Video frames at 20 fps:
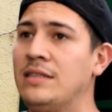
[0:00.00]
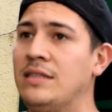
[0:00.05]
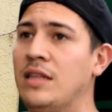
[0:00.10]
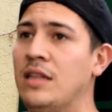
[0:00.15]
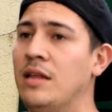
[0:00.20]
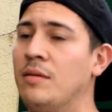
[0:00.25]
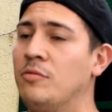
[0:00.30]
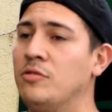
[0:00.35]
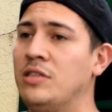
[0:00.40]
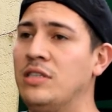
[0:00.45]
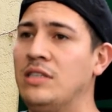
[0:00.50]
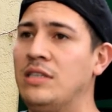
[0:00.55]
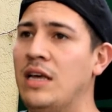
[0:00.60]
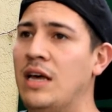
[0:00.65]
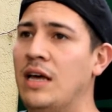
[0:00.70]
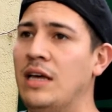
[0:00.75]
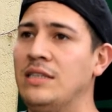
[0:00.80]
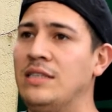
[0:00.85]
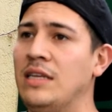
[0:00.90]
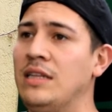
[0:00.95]
tenemos
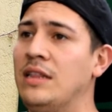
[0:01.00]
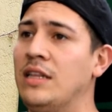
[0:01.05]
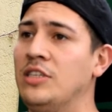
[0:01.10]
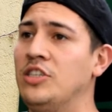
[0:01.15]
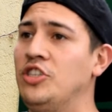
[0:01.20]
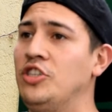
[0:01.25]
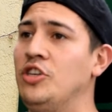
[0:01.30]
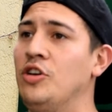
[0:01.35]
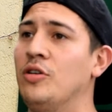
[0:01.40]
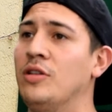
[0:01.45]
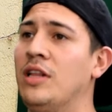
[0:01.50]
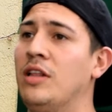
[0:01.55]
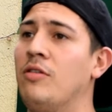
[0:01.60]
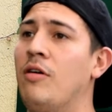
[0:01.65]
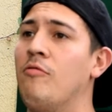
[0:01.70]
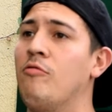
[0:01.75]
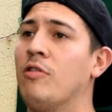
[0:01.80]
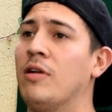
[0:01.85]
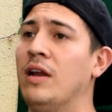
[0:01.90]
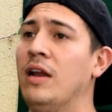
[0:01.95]
esa, esa intención de no
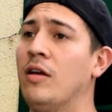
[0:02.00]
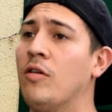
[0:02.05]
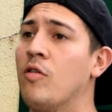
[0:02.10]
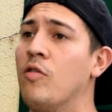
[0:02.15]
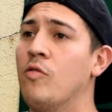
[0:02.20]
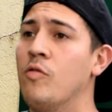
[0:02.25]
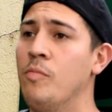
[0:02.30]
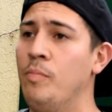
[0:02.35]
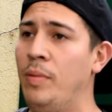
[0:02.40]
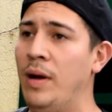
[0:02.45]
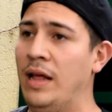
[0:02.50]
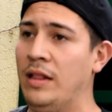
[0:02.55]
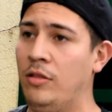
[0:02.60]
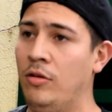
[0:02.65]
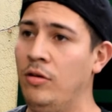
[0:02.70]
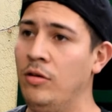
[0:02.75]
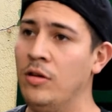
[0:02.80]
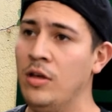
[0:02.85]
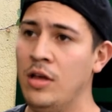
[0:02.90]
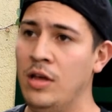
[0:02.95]
aburrir con un
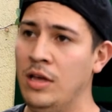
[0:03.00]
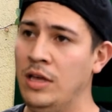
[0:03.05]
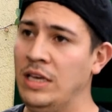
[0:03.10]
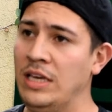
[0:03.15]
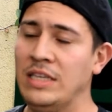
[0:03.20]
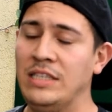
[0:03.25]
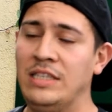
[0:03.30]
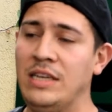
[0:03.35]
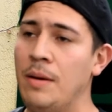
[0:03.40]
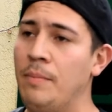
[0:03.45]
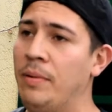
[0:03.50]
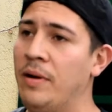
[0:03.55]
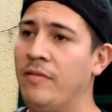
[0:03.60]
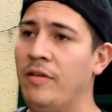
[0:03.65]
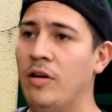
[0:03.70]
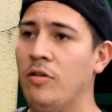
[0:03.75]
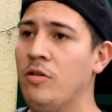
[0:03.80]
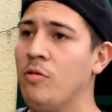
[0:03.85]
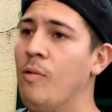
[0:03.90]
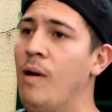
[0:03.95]
plato y siempre
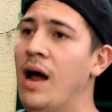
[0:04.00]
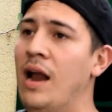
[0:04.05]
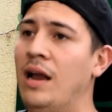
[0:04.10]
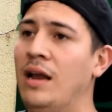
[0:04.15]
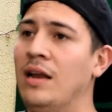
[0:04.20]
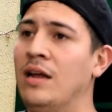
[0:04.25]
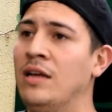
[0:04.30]
verlo igual,